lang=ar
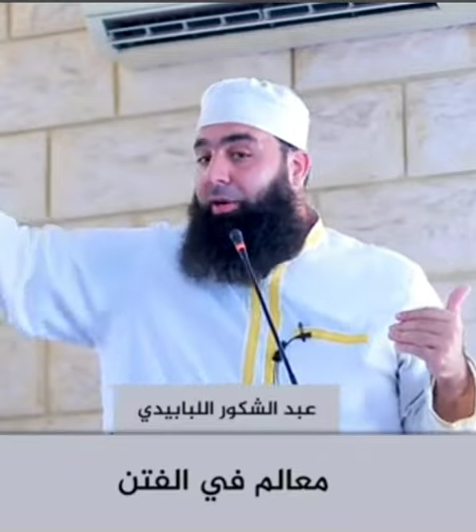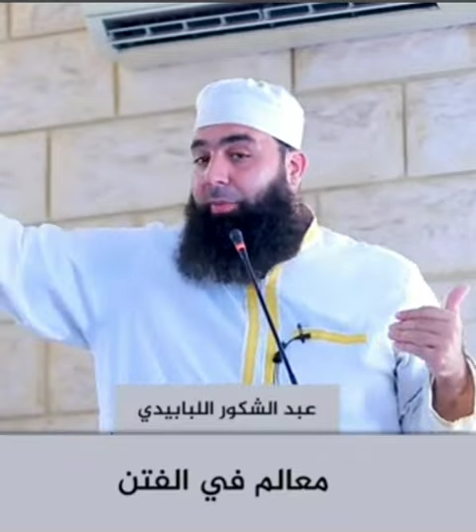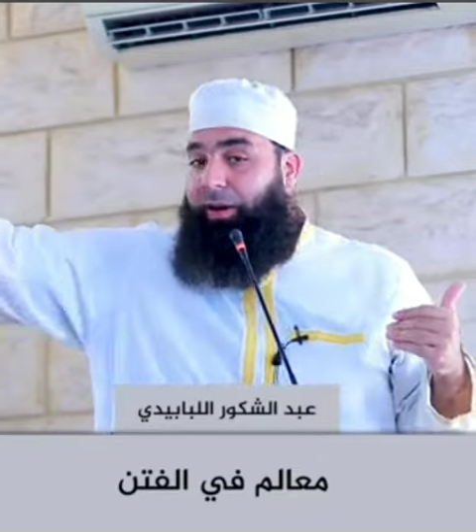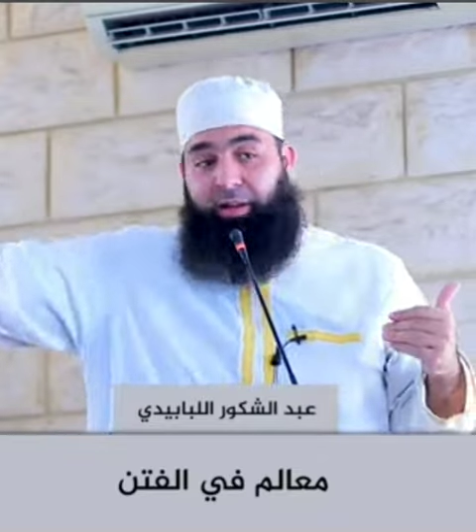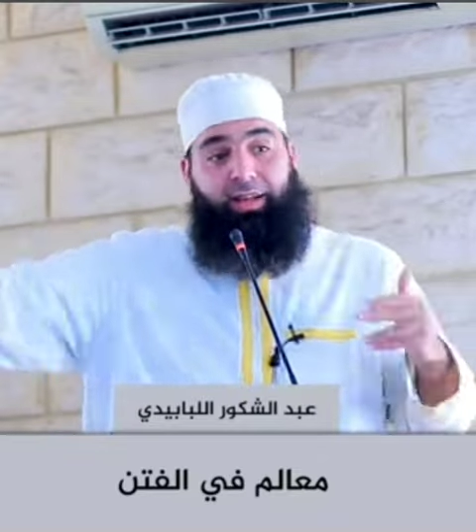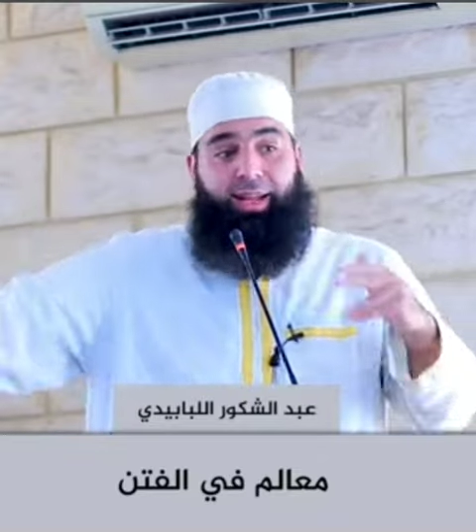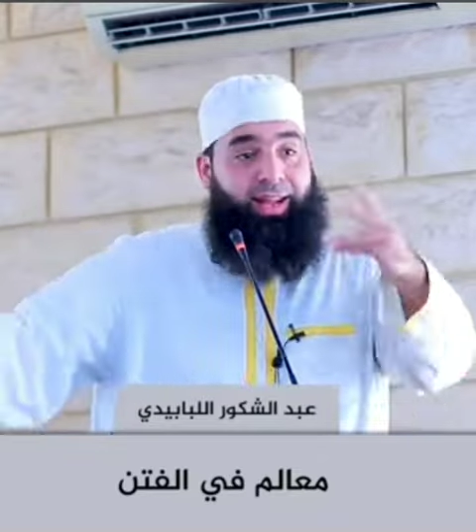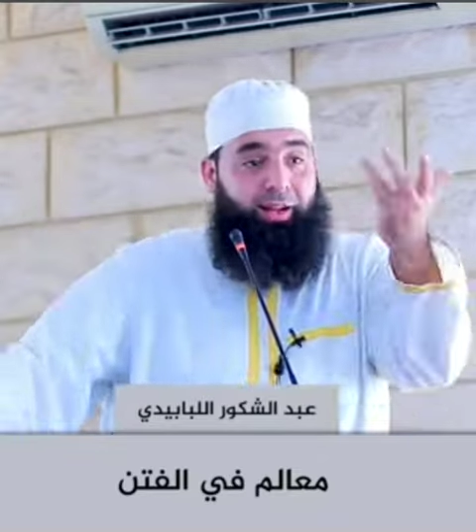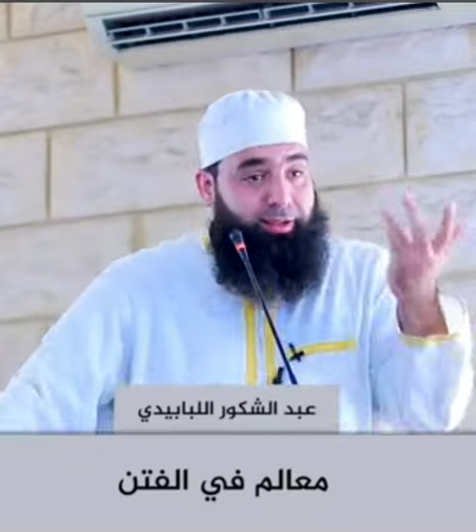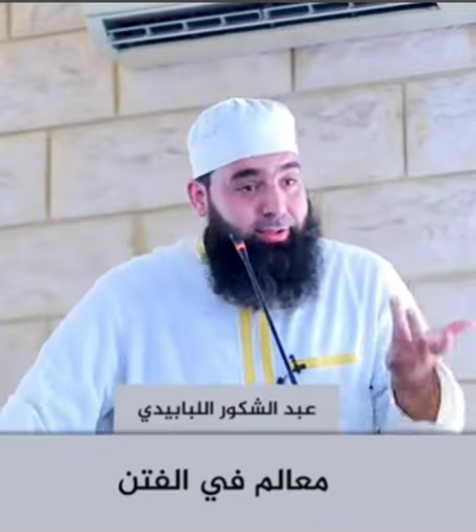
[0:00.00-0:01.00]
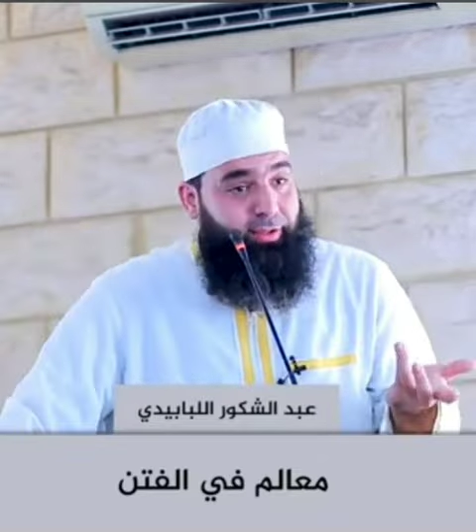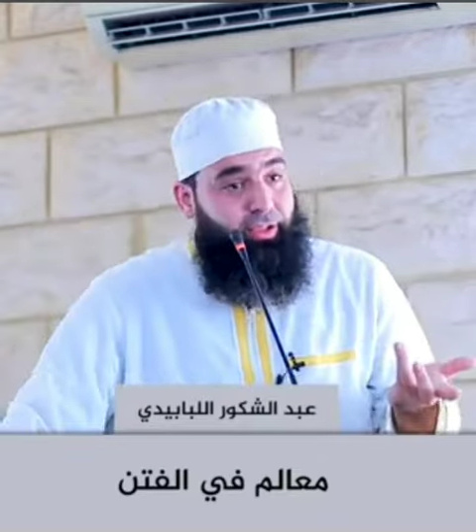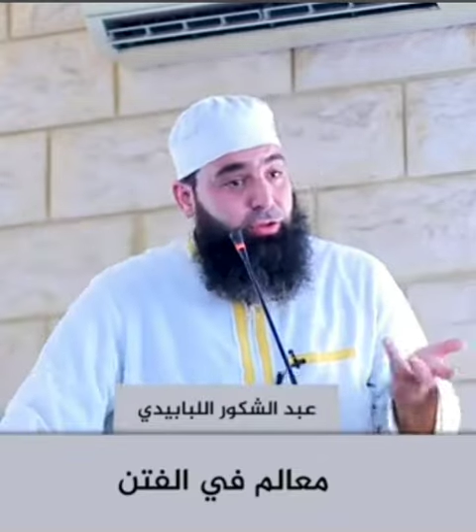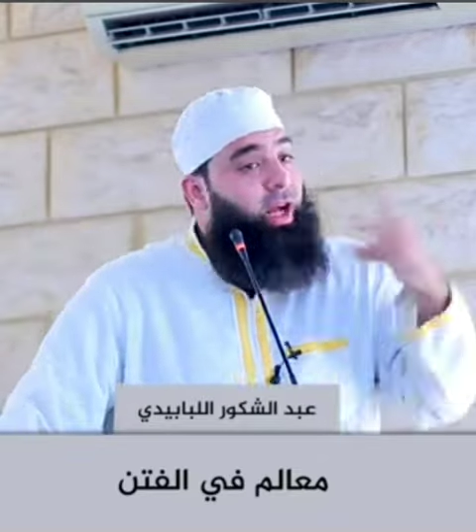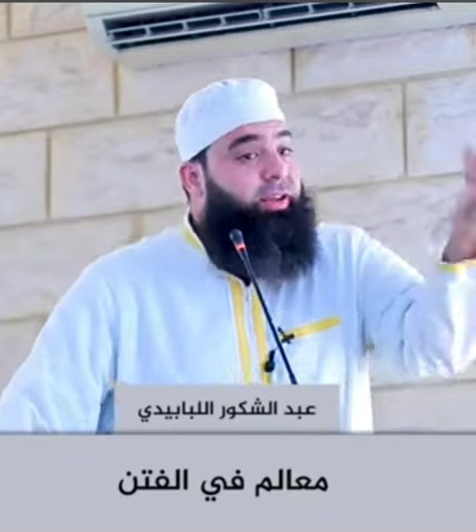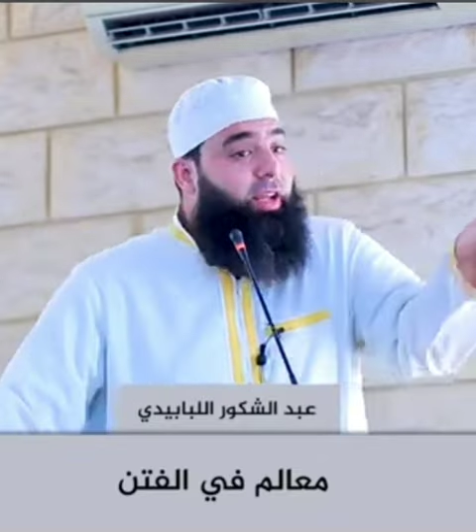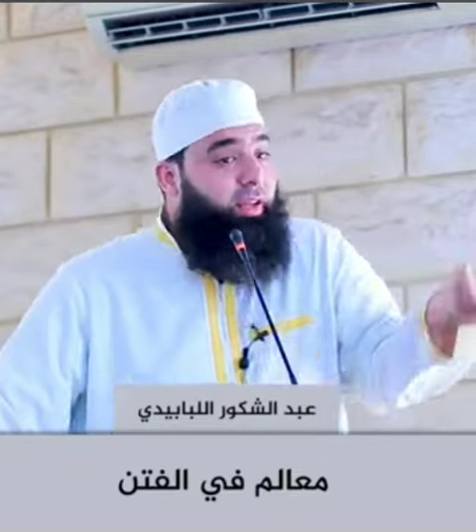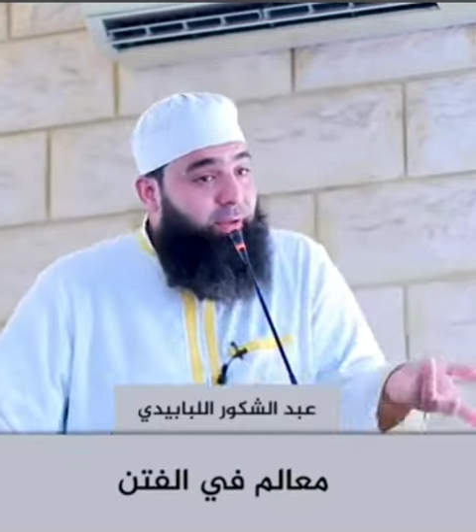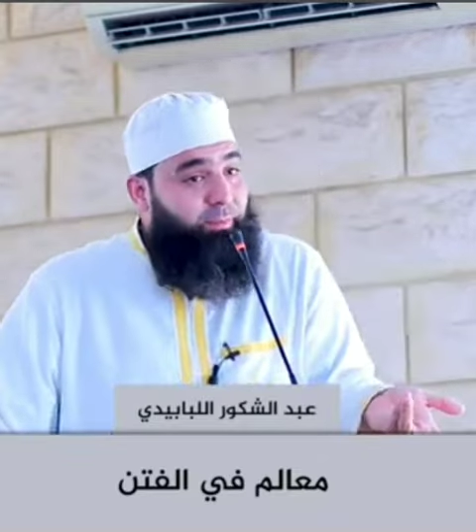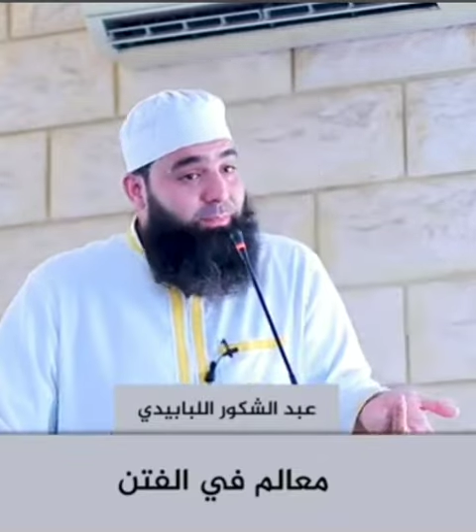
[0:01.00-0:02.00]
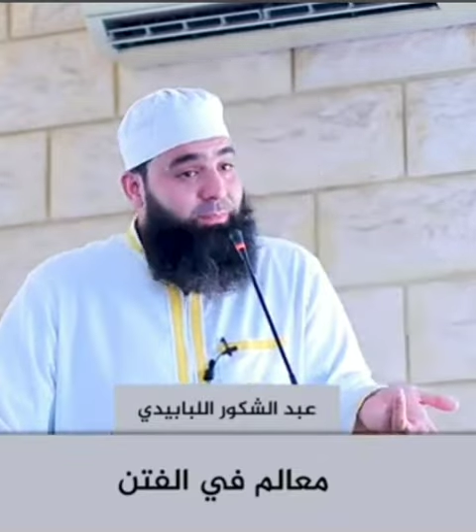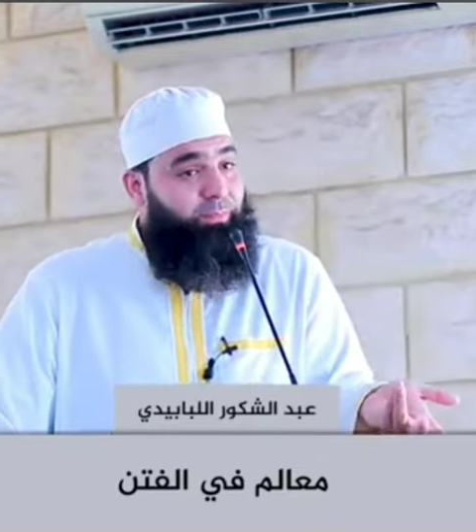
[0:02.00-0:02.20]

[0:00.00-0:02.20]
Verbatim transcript: الاخباريه ليه شو ناطرين